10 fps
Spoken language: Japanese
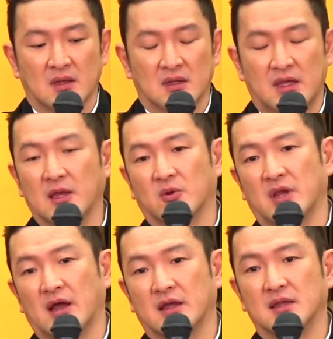稽古に
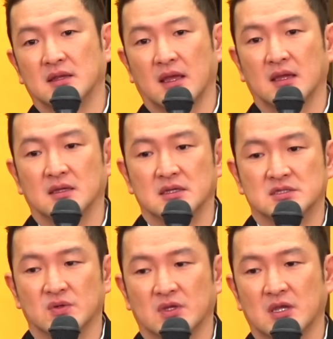励んで一
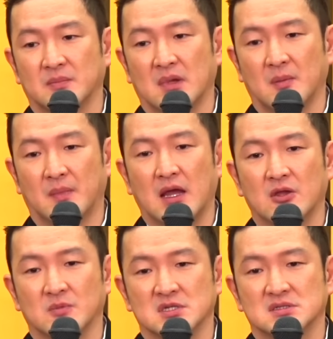生懸命前
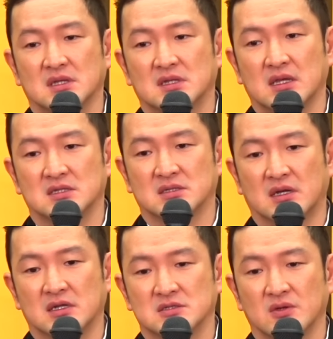を見据えて
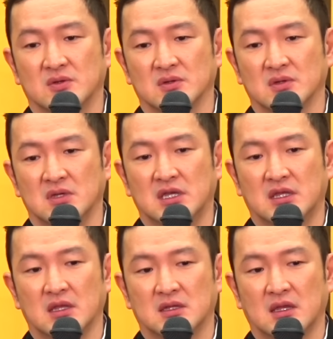力強く生き
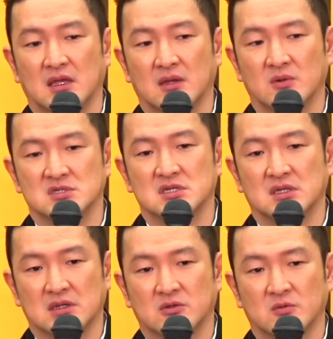ていってほしい
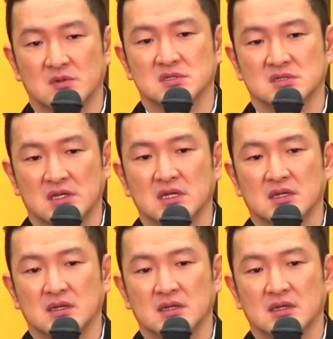なと思いますね